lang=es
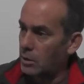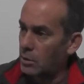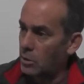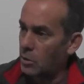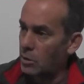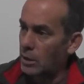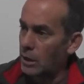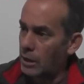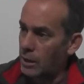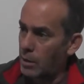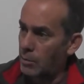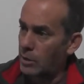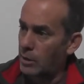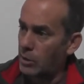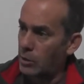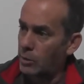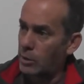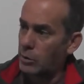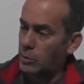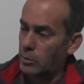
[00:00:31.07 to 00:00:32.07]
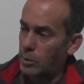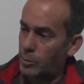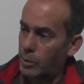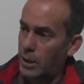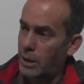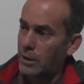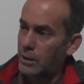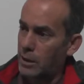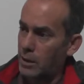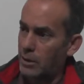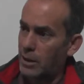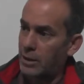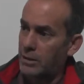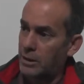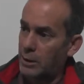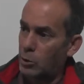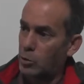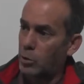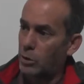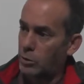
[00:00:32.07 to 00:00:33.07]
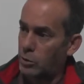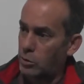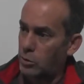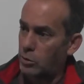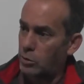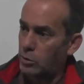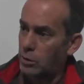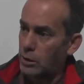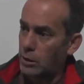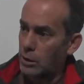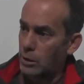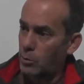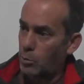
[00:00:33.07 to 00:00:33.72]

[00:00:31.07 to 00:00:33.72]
donde la Cámara de Comercio me planteaba la situación